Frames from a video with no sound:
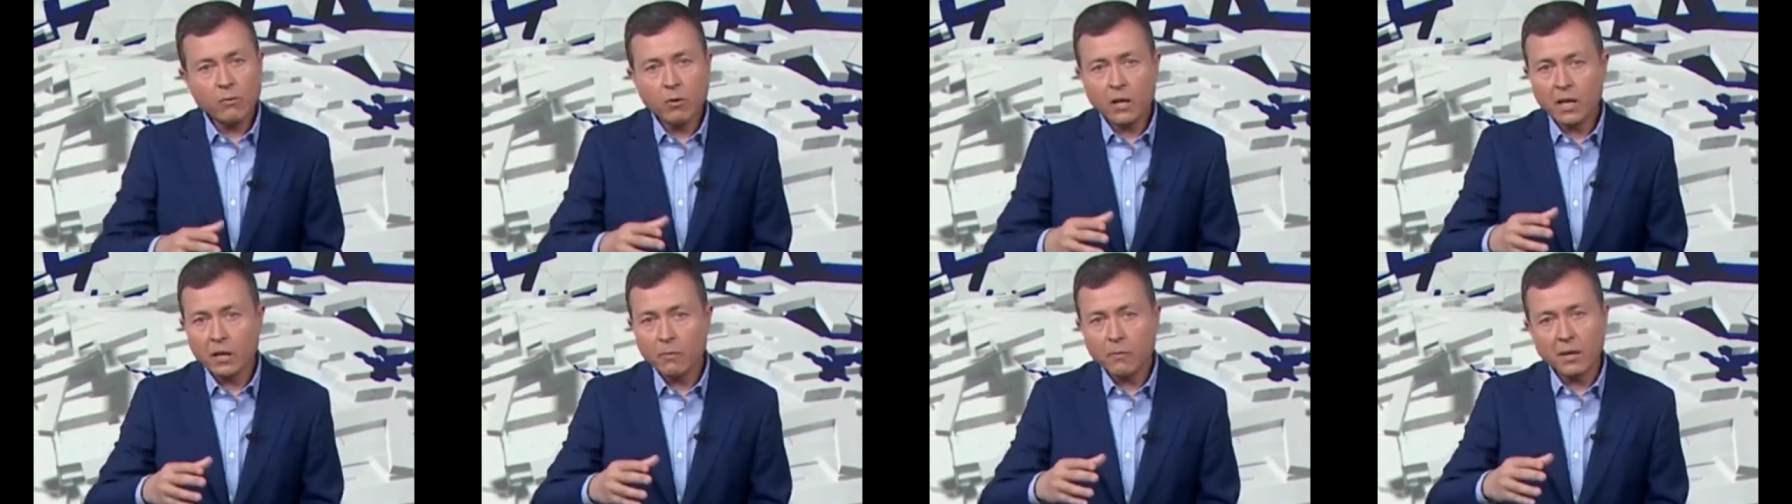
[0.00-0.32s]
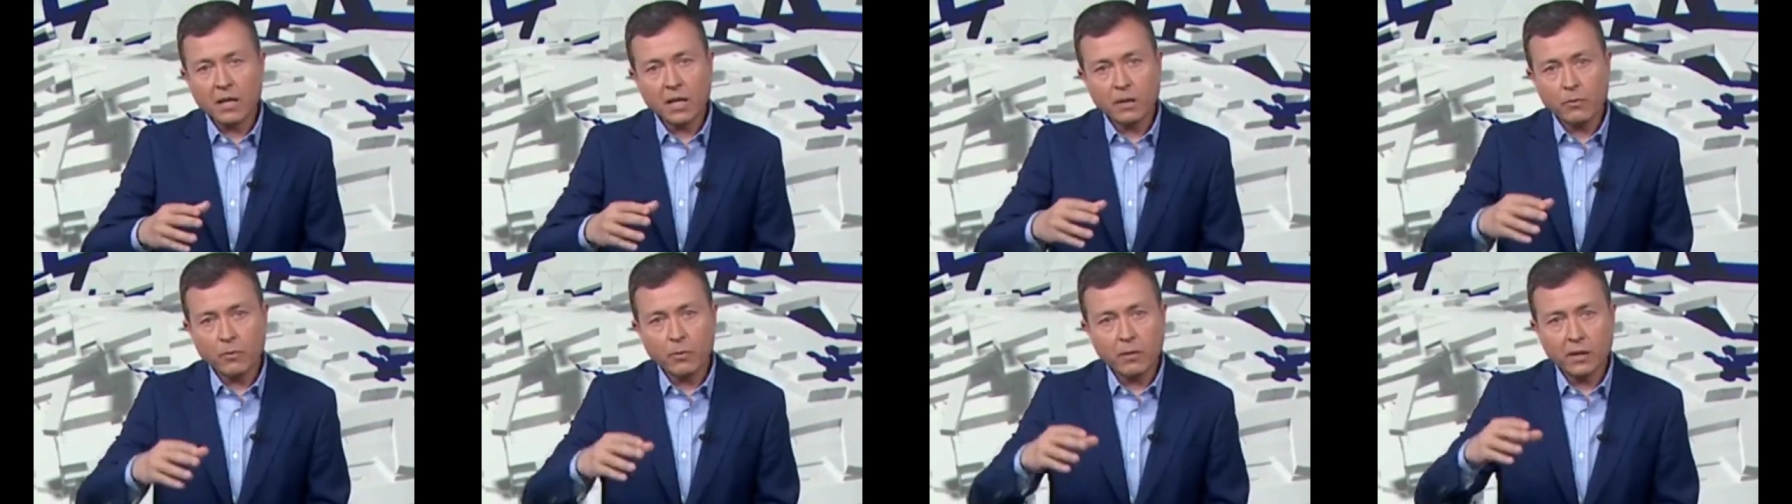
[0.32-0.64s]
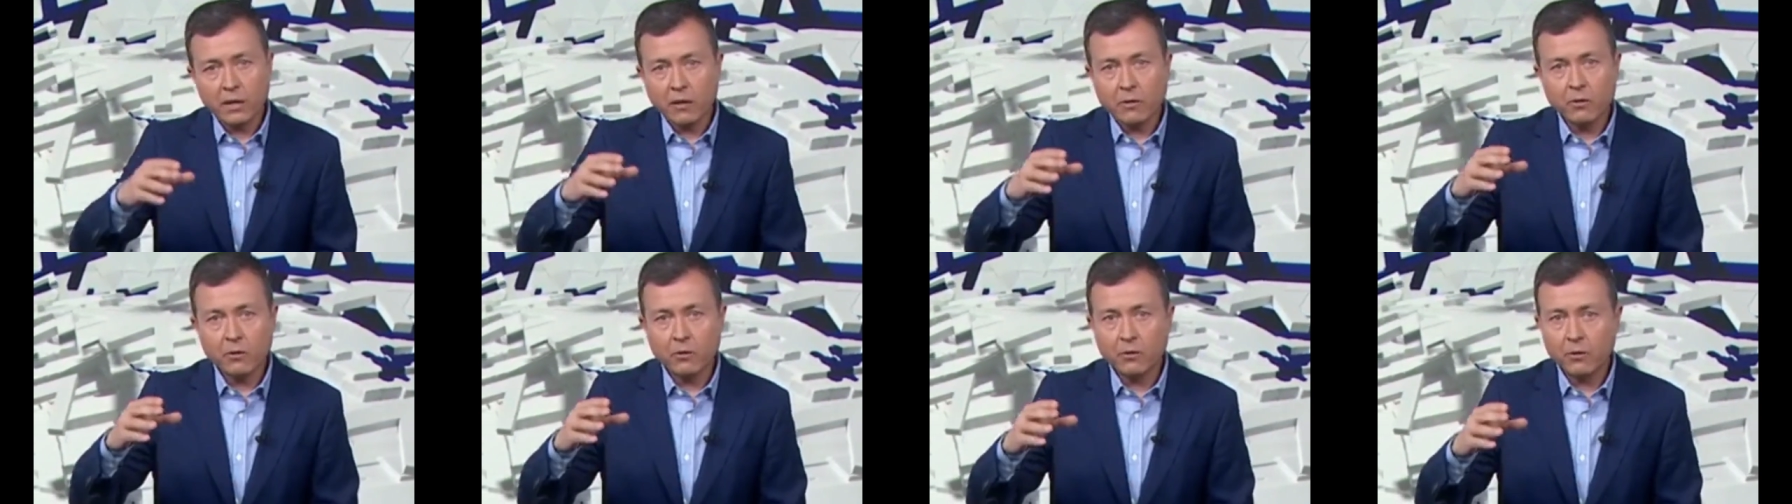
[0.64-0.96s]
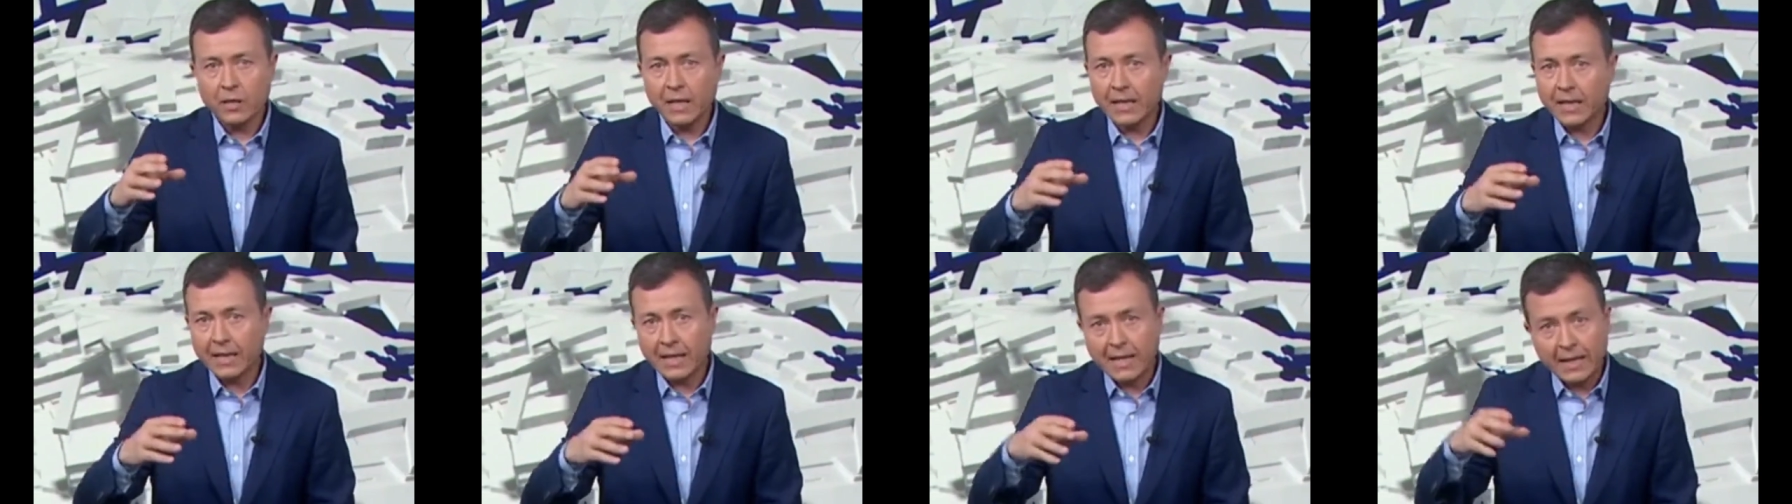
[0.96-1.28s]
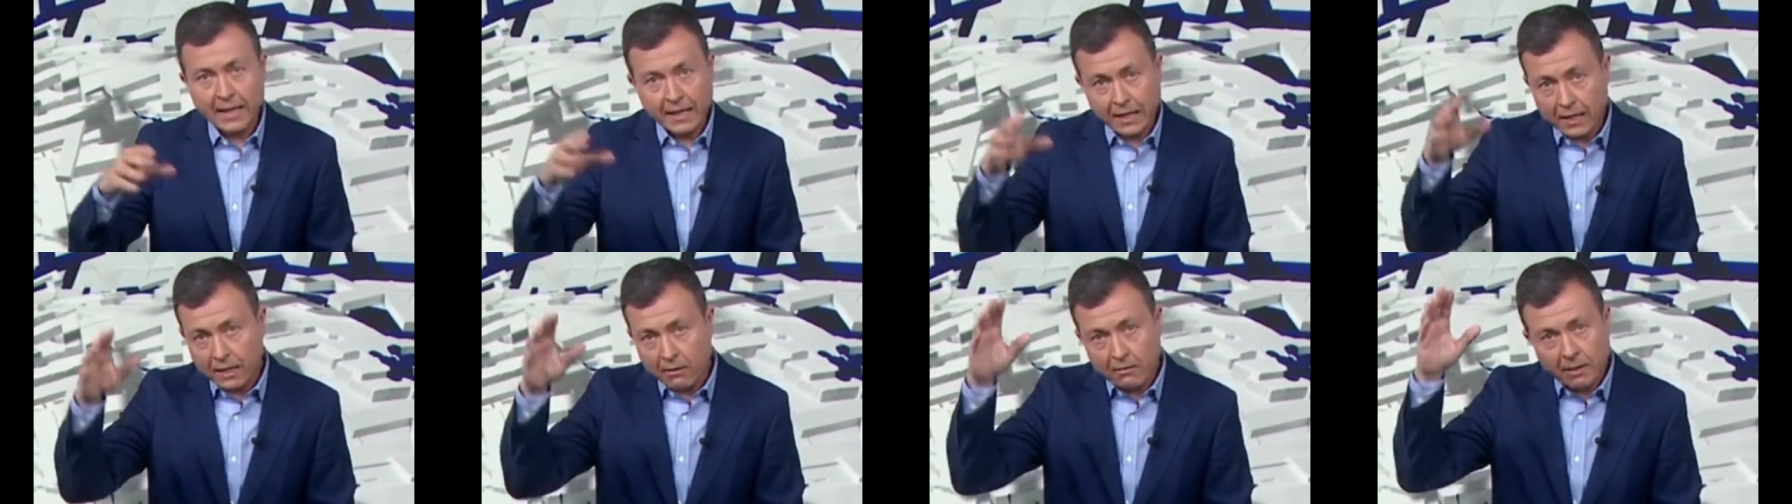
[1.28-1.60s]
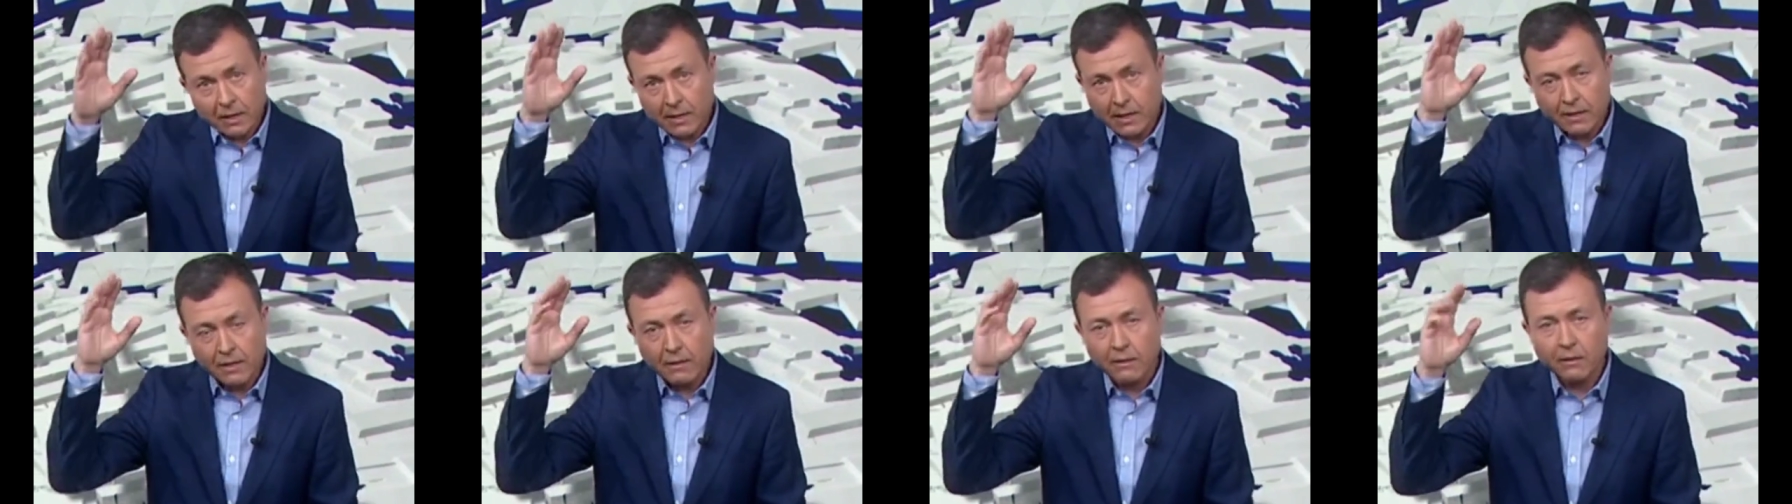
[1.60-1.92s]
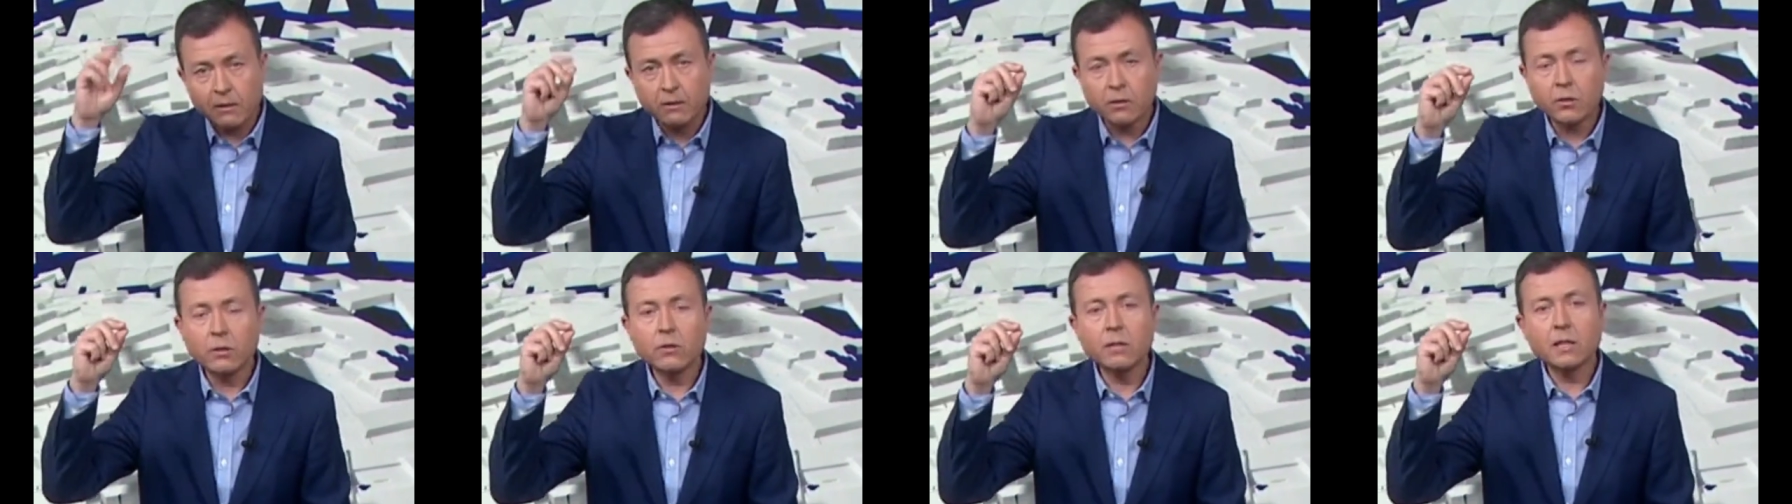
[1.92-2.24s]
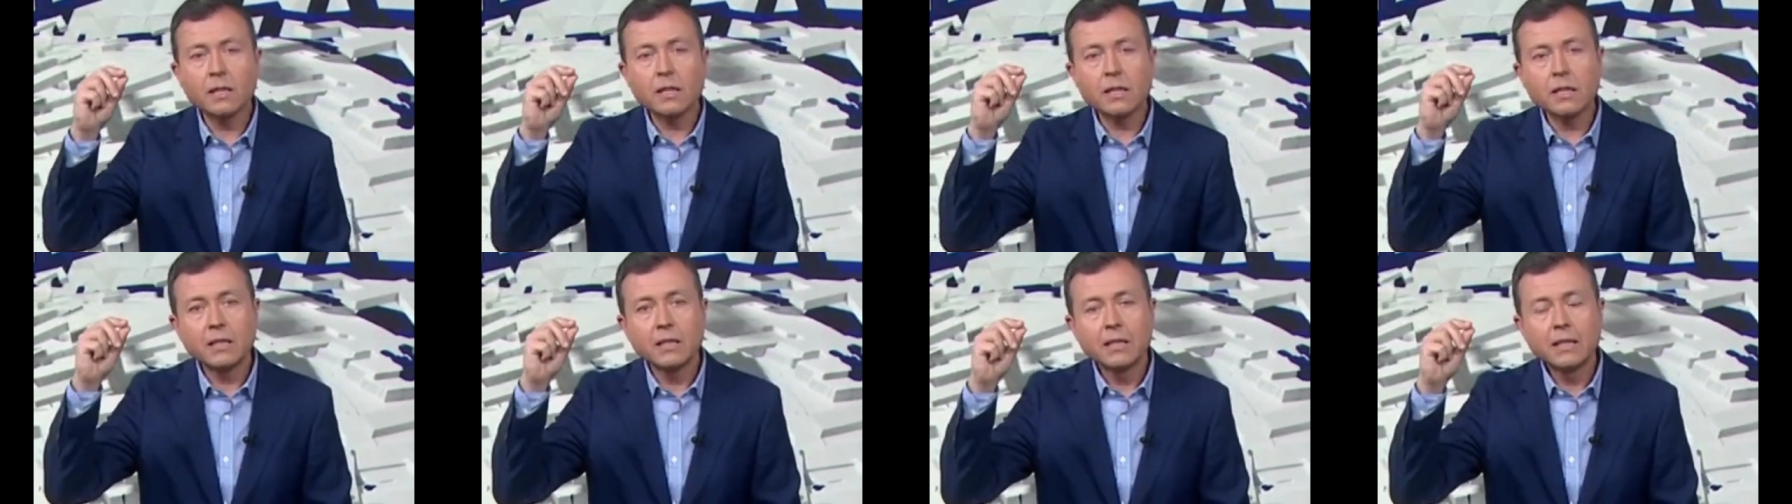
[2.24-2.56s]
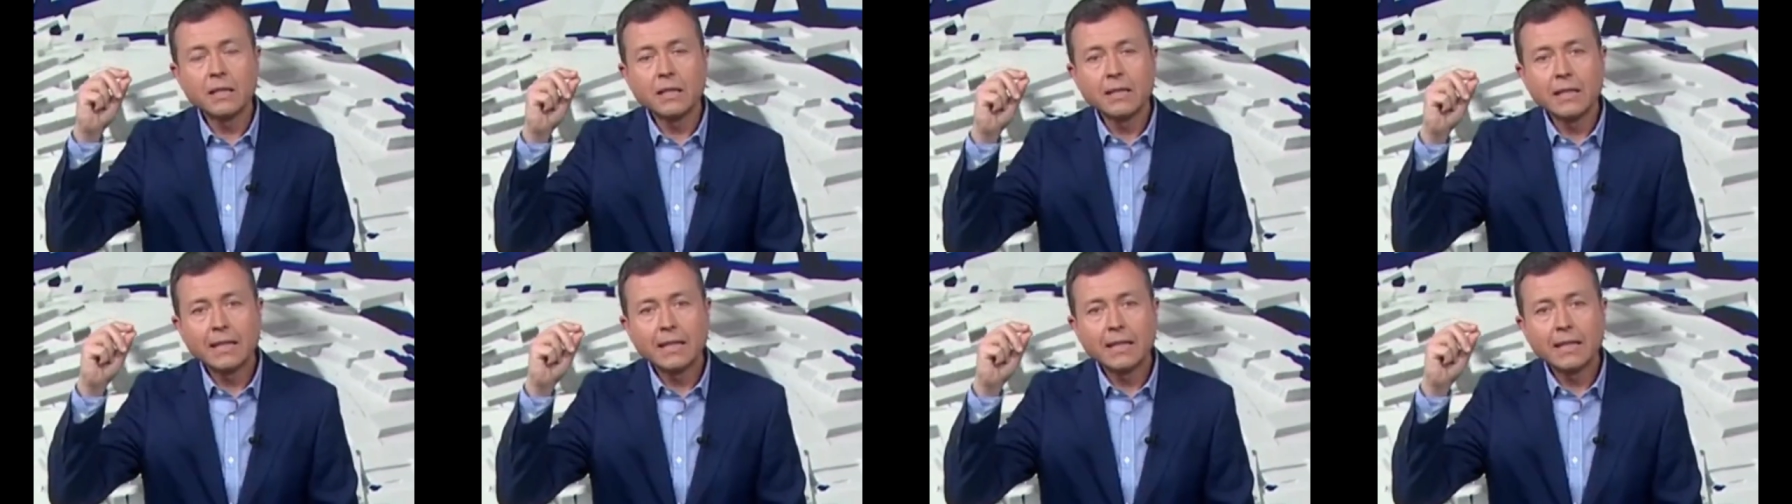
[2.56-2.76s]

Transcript: Dura duras penas puede colocarla arriba, ya saben dónde.